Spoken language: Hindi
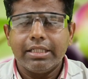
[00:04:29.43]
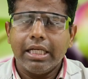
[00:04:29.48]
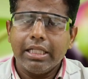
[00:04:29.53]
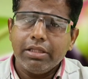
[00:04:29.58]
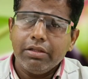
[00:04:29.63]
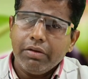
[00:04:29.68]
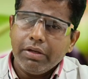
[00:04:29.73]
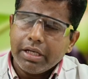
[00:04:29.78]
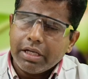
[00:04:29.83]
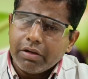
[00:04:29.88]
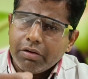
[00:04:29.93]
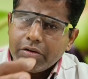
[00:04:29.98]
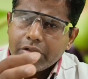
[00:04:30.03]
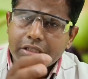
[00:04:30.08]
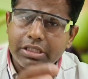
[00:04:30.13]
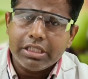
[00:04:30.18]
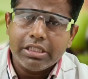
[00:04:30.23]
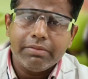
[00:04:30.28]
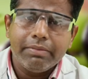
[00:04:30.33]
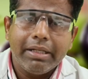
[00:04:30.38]
साथियों एक
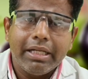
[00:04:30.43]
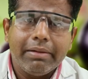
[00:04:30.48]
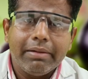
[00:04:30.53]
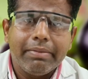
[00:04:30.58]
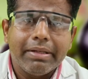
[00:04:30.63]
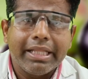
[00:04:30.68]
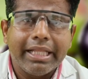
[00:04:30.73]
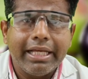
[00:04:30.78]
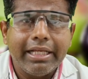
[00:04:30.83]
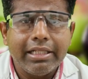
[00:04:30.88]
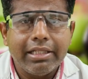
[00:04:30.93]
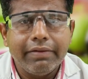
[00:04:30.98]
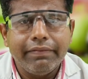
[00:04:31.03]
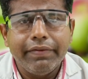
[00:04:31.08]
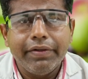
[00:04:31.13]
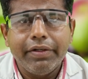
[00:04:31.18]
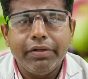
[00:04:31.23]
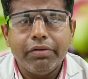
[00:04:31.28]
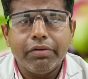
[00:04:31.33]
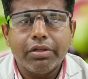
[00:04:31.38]
और चीज़ मैंने बताई थी
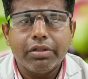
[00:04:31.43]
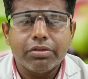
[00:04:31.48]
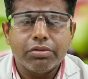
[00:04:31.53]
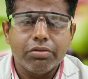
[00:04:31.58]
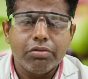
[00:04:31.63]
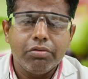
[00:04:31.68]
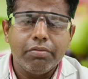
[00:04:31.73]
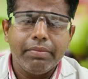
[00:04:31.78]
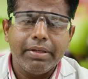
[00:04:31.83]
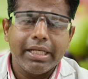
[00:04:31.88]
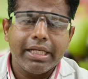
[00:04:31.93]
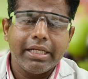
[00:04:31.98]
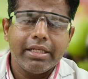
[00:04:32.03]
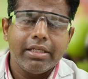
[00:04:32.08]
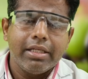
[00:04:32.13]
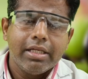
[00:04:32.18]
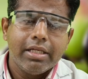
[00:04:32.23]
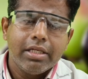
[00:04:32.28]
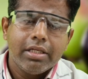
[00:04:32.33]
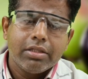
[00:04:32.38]
वीडियो के शुरू में कि